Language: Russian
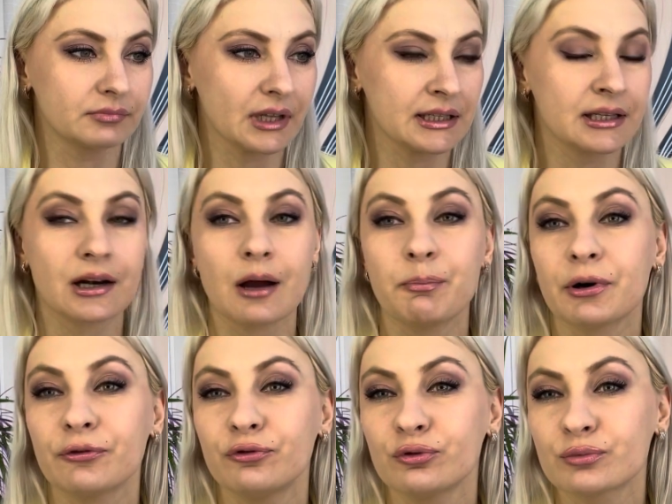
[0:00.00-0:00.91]
Зарка
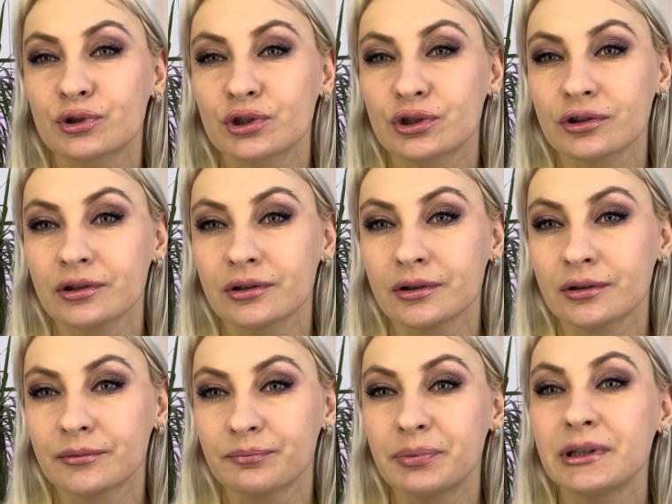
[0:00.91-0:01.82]
парфюм с
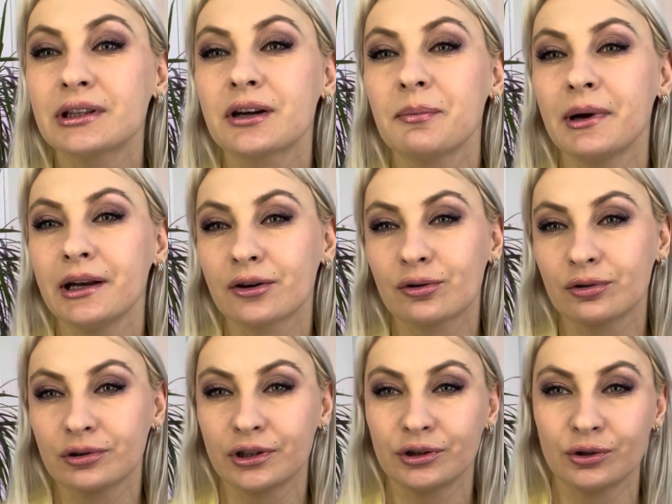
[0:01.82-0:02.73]
э, Pink
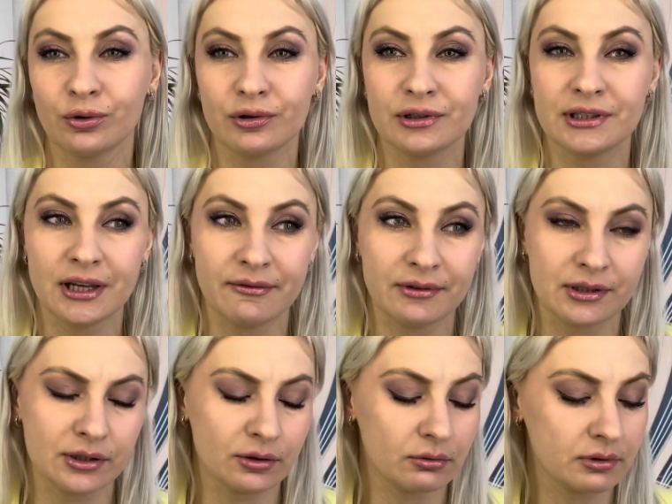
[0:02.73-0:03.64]
молекула
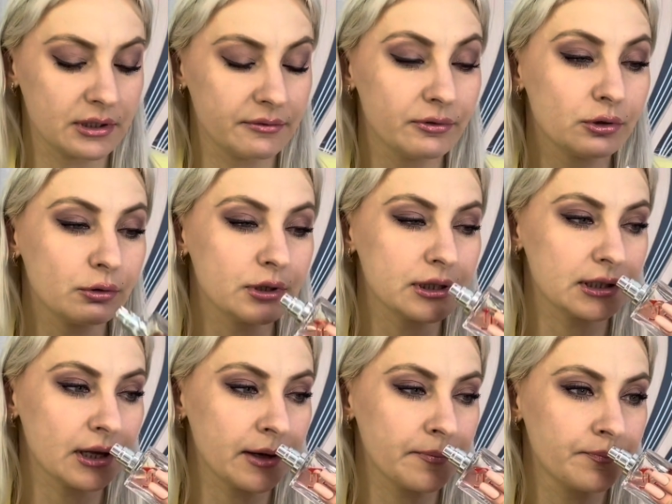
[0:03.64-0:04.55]

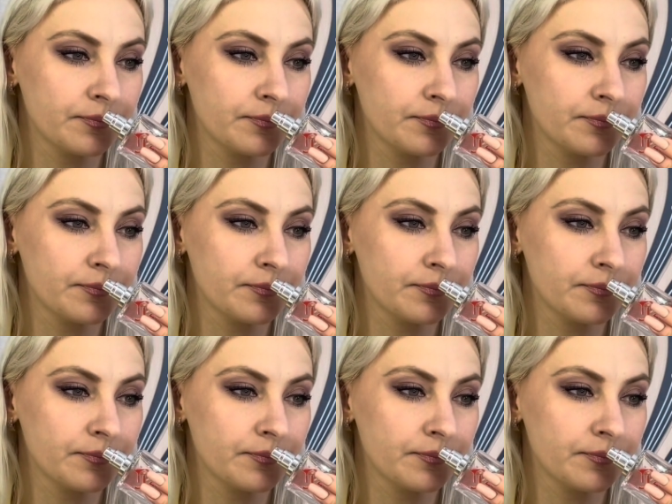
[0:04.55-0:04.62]
09090.